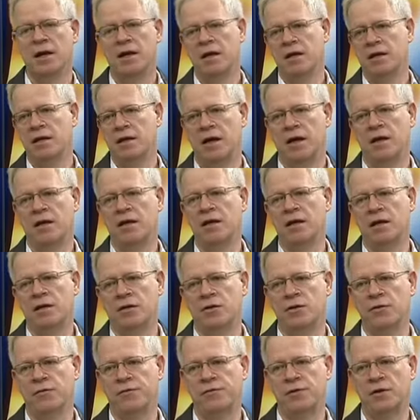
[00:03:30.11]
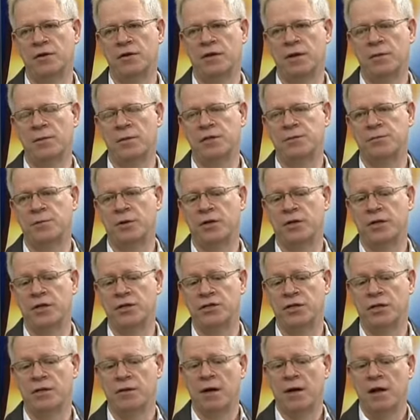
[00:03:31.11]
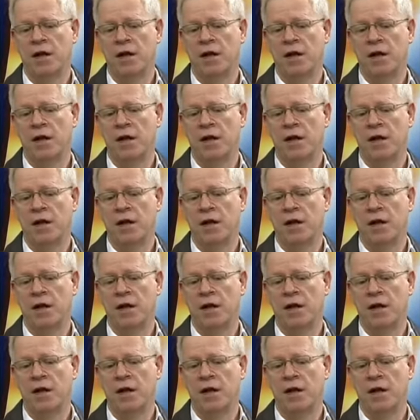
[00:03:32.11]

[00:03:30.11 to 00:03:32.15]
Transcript: E aí é teu filho está mais protegido.